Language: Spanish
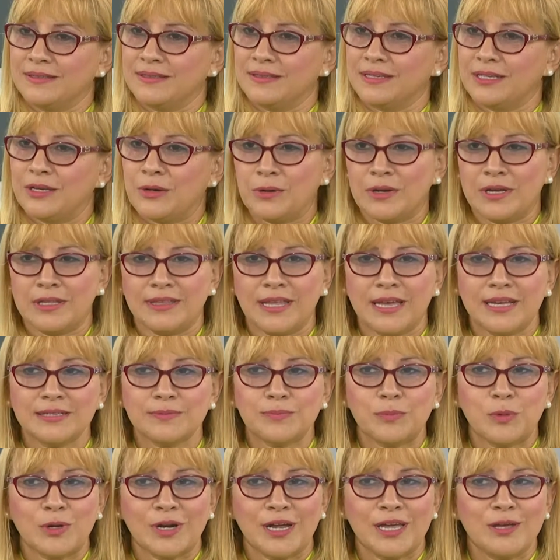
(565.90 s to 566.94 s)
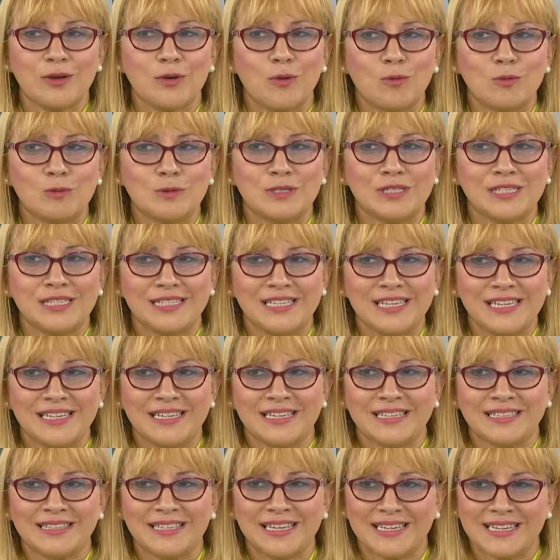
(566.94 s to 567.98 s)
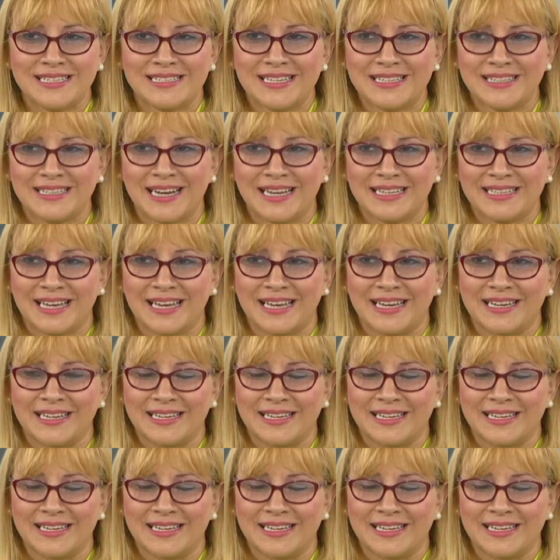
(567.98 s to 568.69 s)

Creo que estás por ahí con un CD. ¿De qué se trata?